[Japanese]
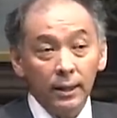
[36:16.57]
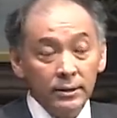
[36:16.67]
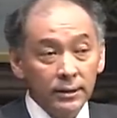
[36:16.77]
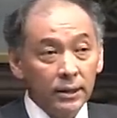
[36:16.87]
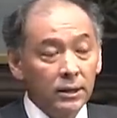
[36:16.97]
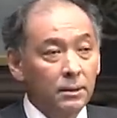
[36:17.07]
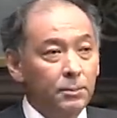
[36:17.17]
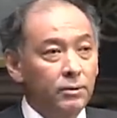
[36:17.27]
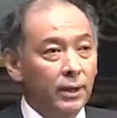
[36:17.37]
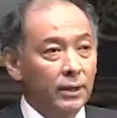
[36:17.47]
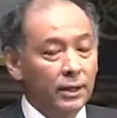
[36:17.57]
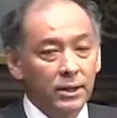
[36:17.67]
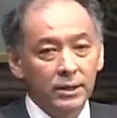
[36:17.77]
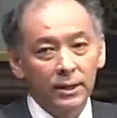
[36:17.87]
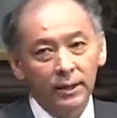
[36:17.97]
完全にピュアに
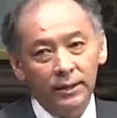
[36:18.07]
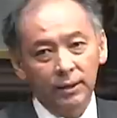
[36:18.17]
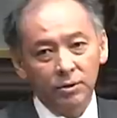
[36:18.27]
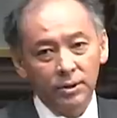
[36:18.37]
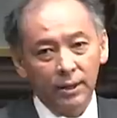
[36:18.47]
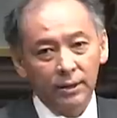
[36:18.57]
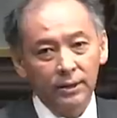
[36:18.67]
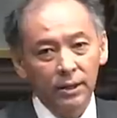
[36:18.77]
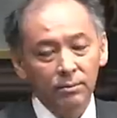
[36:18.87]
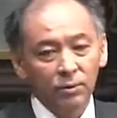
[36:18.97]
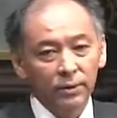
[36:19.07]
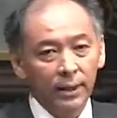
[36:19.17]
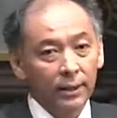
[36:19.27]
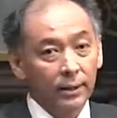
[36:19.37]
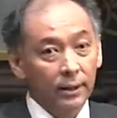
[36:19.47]
形式化できたとしたら消える問
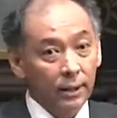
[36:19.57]
題